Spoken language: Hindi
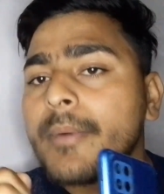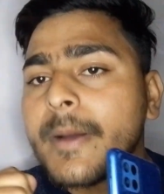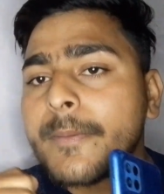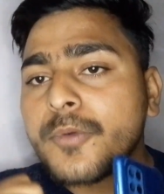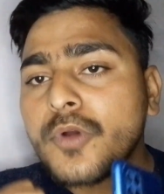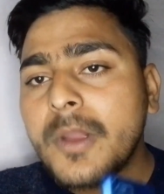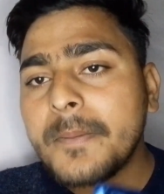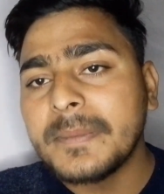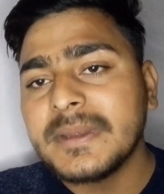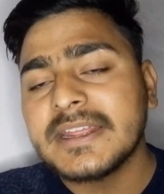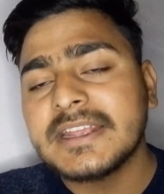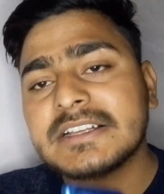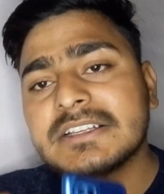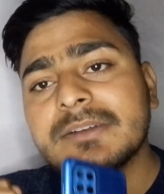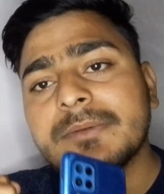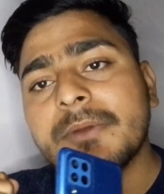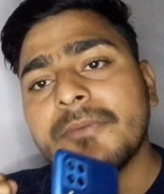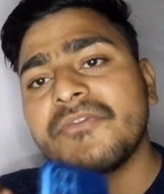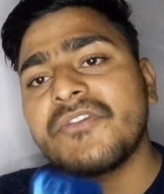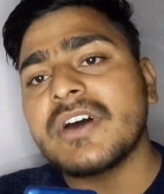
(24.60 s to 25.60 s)
अब आपको
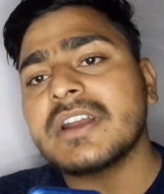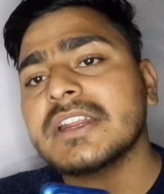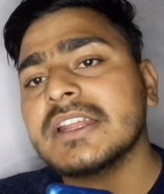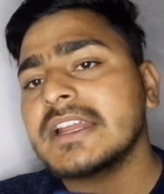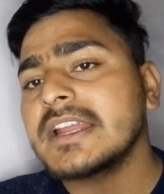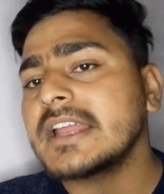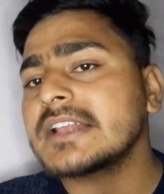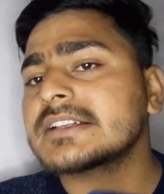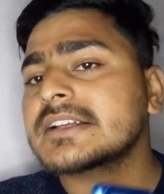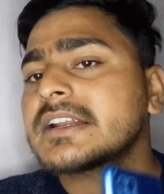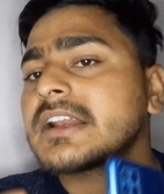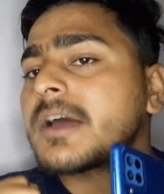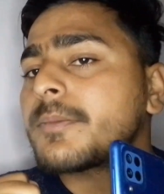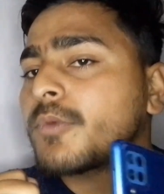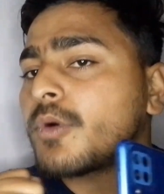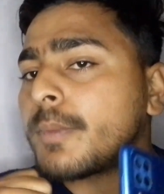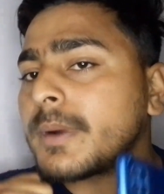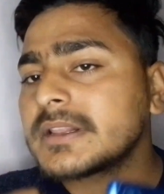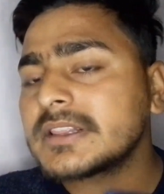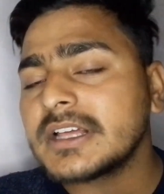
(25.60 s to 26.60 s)
एप्लीकेशन में वर्क कैसे करना
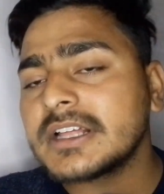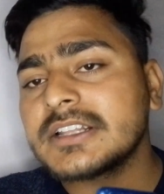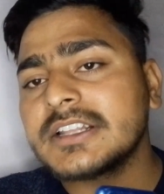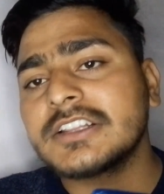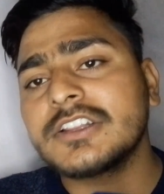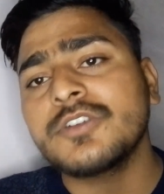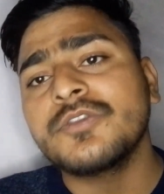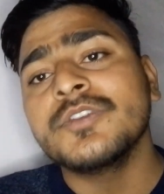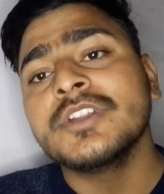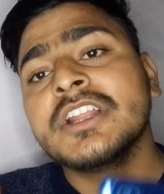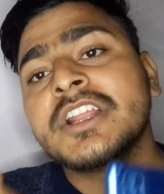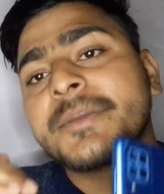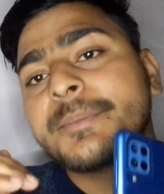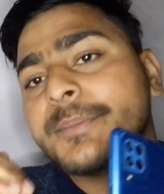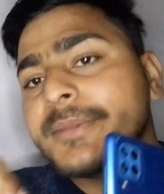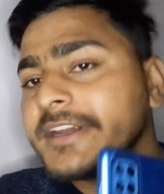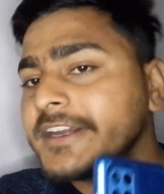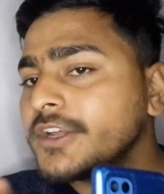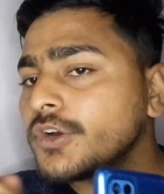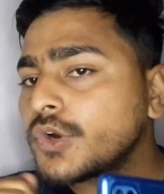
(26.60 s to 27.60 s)
आपको बता देता
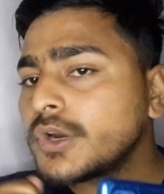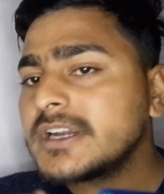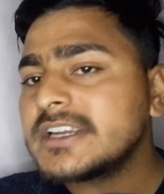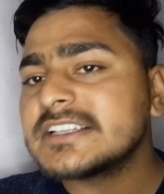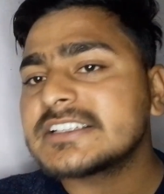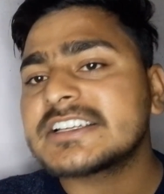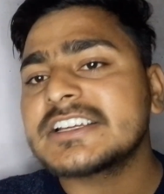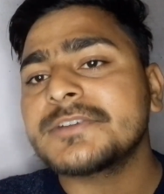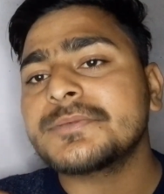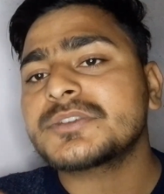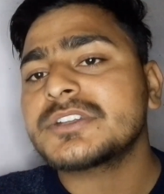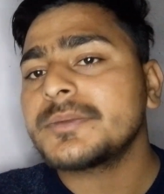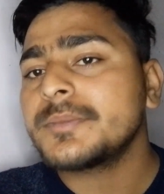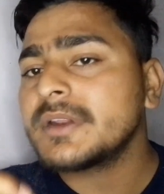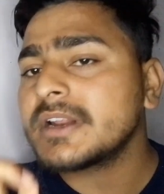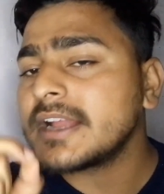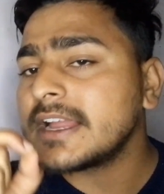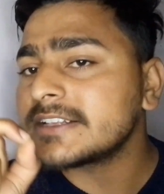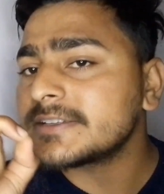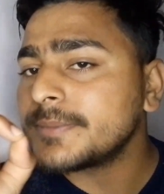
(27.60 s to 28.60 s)
हूँ वीडियो के
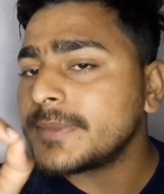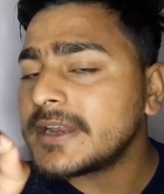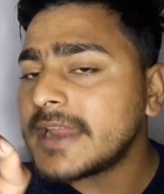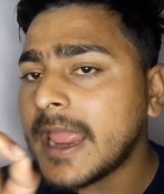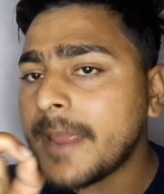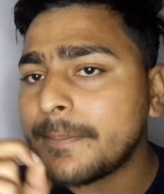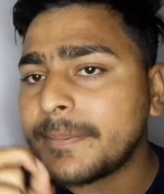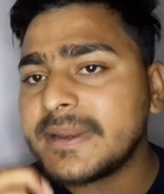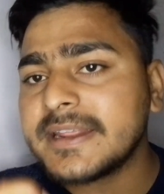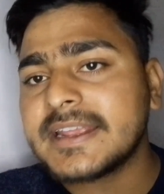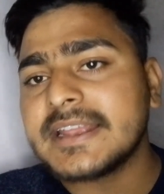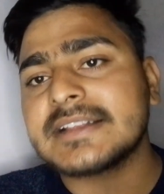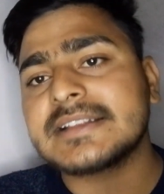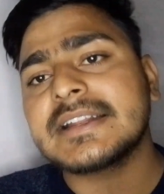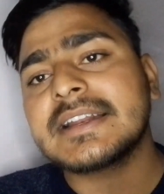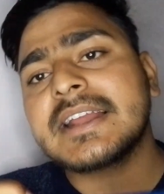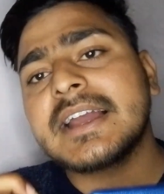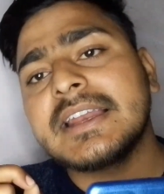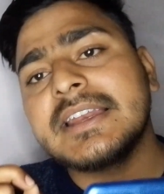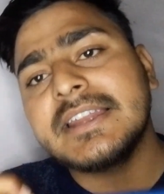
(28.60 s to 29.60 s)
डिस्क्रिप्शन में गाइस मैंने
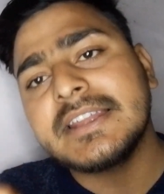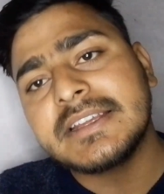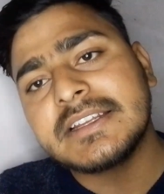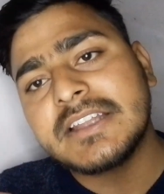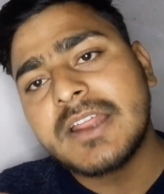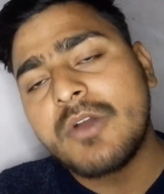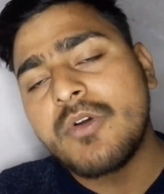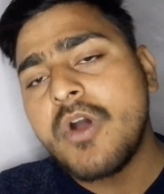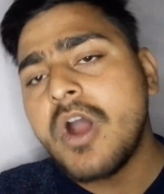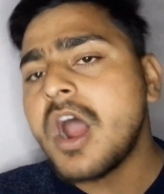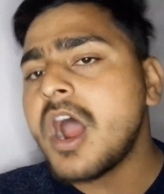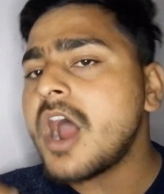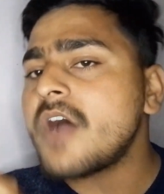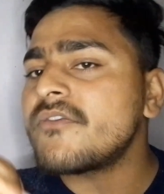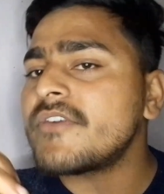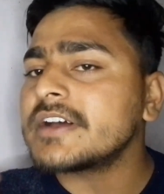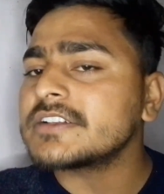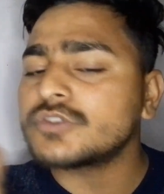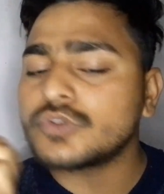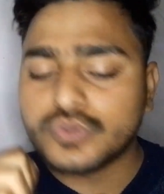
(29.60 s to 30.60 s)
एप्लीकेशन का लिंक दिया हो
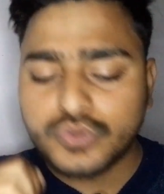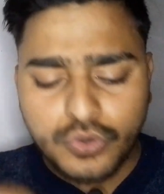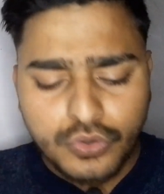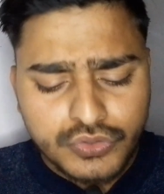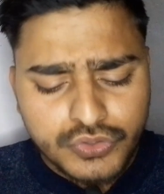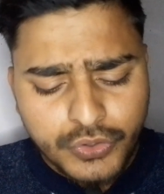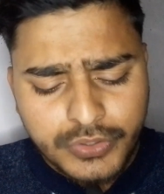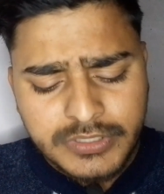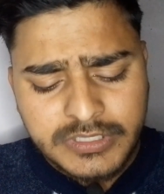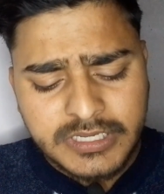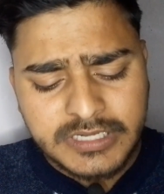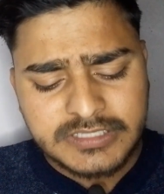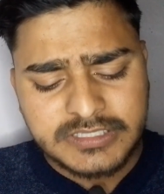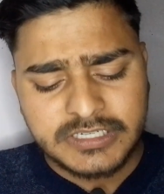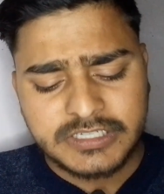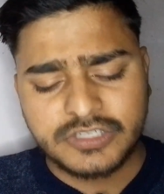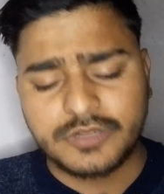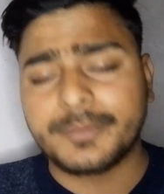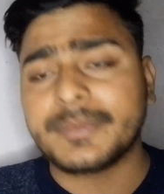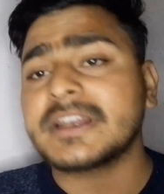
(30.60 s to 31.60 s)
आप वहां से उसको ज्वाइन कर
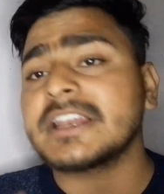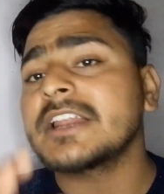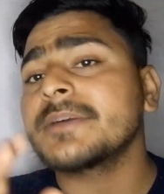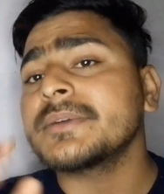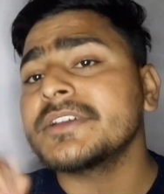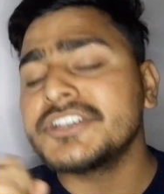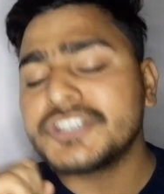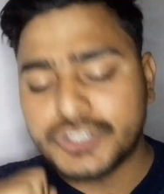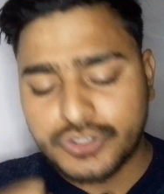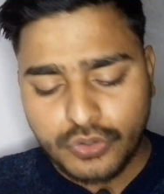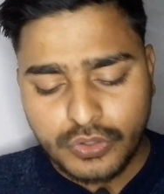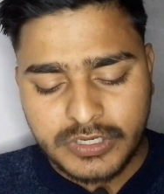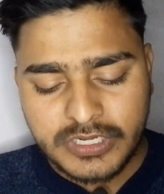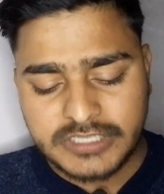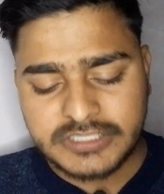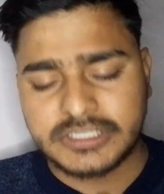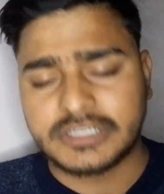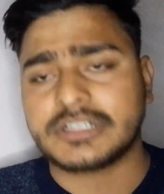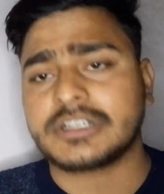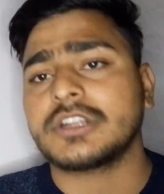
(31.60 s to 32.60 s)
सकते हो मतलब कि इंस्टॉल
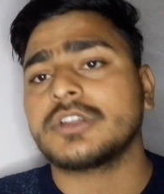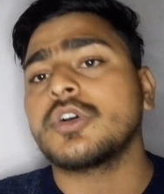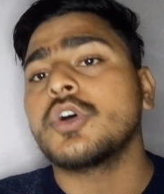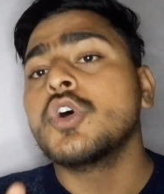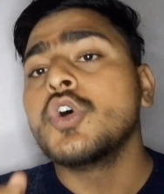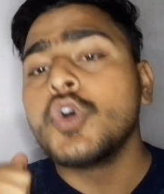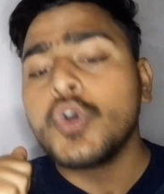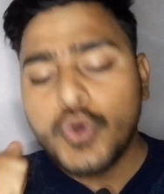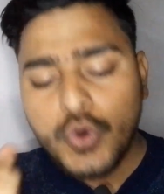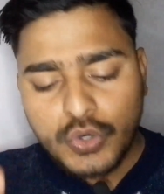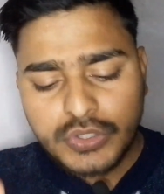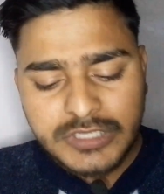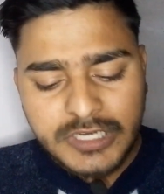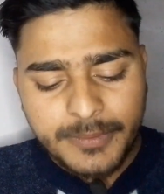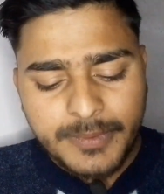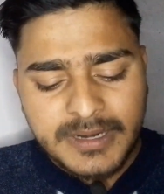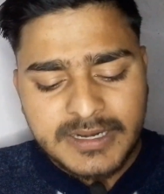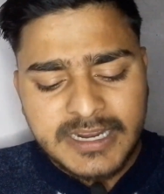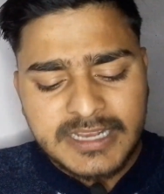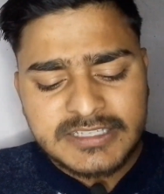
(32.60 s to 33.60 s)
कर सकते हो
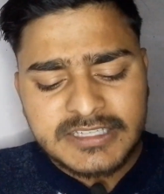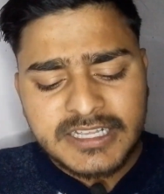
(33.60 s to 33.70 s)
उसके बाद